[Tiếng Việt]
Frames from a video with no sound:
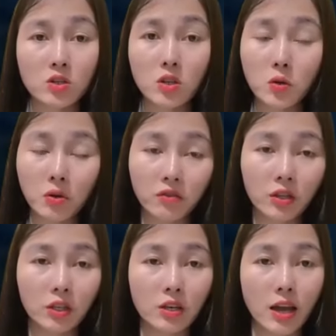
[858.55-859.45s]
Trong đám
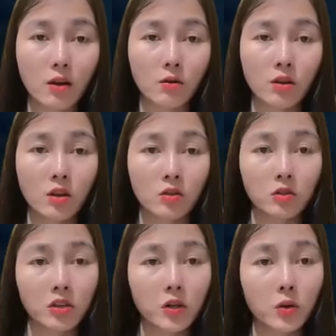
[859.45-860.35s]
cưới của người ta,
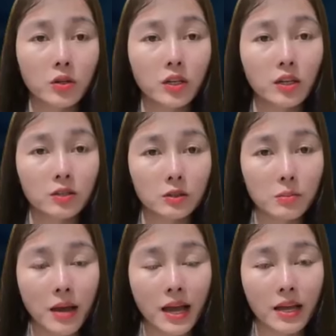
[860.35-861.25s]
ông giỡn như vậy
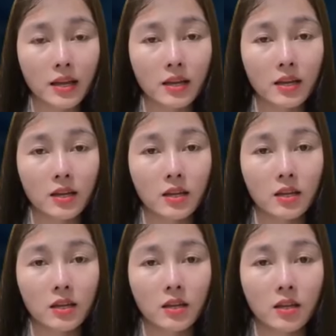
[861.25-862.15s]
được à?
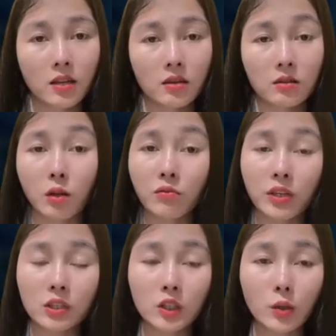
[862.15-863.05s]
Tôi cũng sợ ông luôn
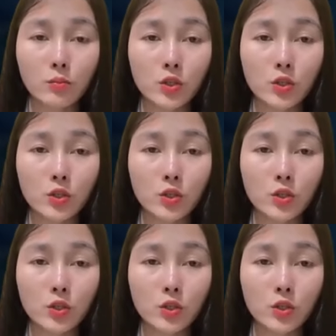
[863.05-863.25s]
đấy.